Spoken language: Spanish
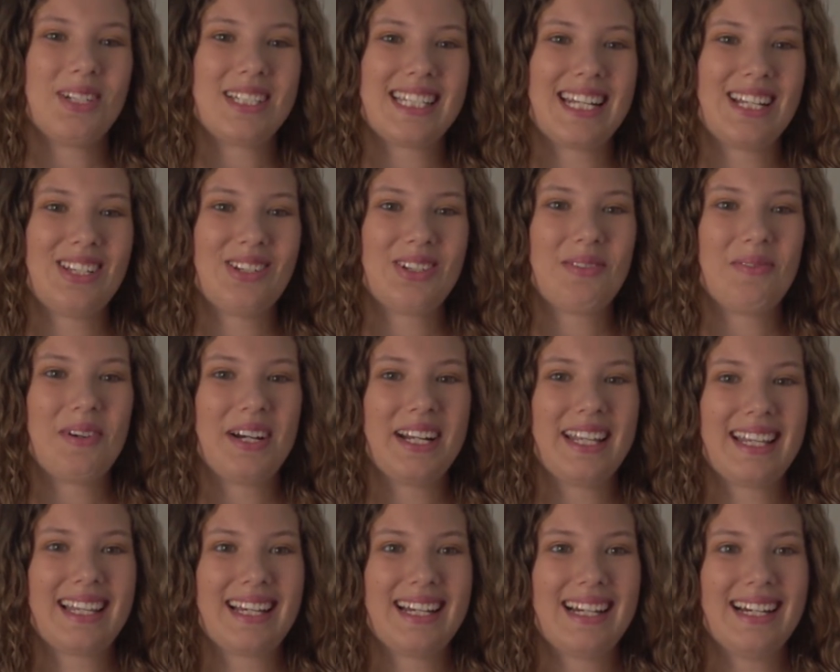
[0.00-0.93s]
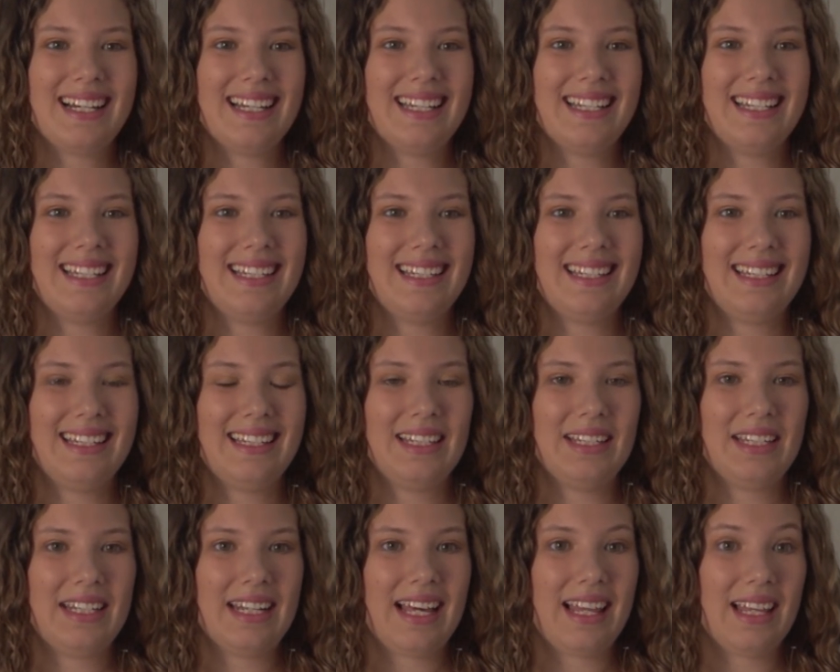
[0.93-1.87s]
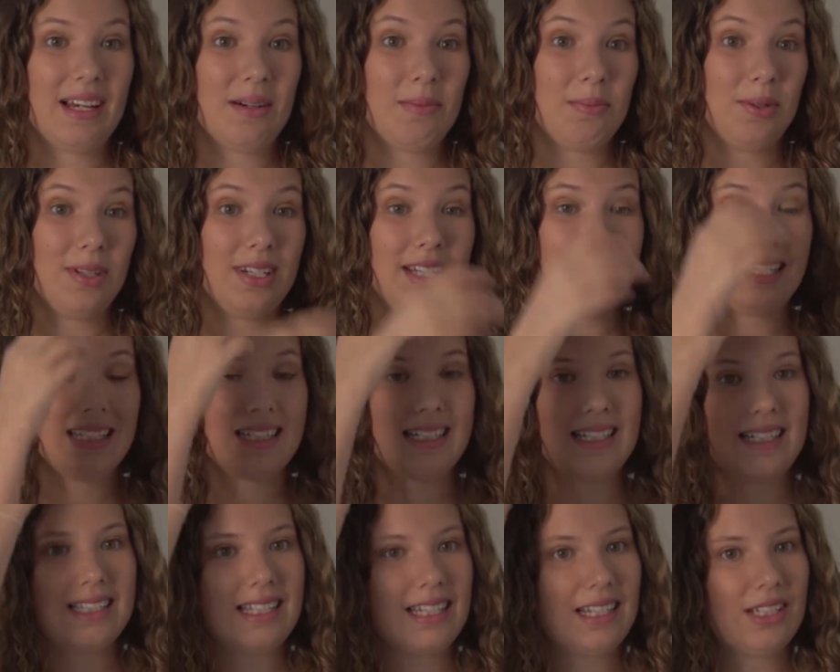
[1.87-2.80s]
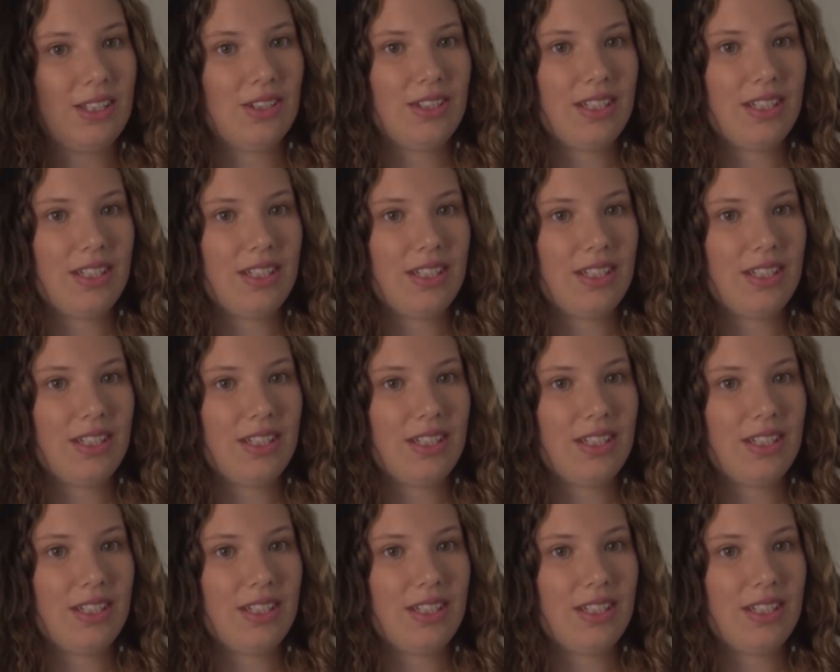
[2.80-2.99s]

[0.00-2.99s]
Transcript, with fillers: de toda la comunidad universitaria. Creemos que entre todos